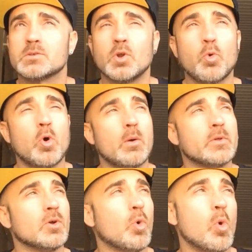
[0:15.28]
Solo juego
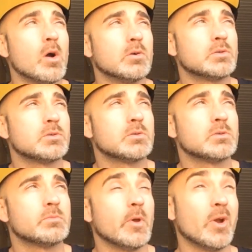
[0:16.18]
a
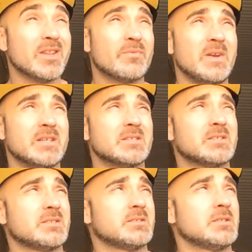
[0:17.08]
videojuegos. Veo
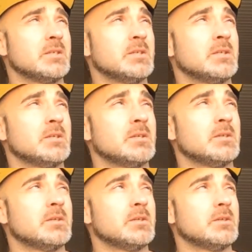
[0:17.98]
Netflix.
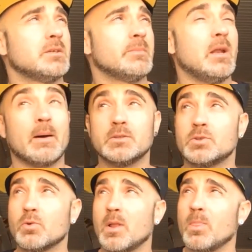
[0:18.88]
Me
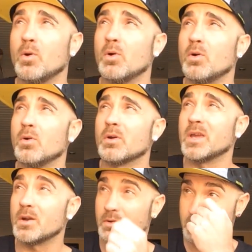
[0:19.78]
levanto cuando
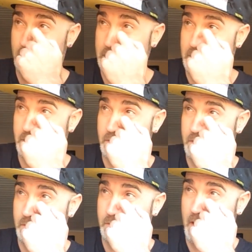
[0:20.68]
quiero.
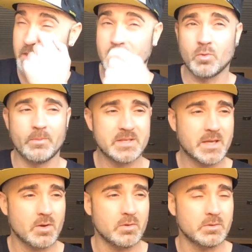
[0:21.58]
Hace un
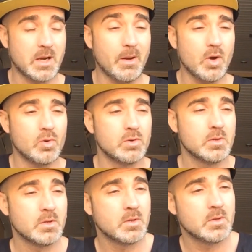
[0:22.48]
mes que no trabajo.
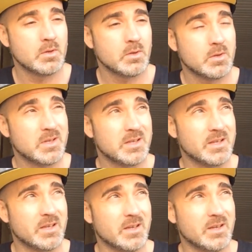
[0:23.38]

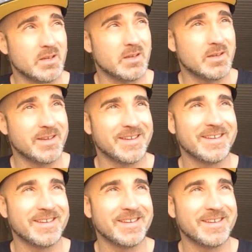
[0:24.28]
Eh,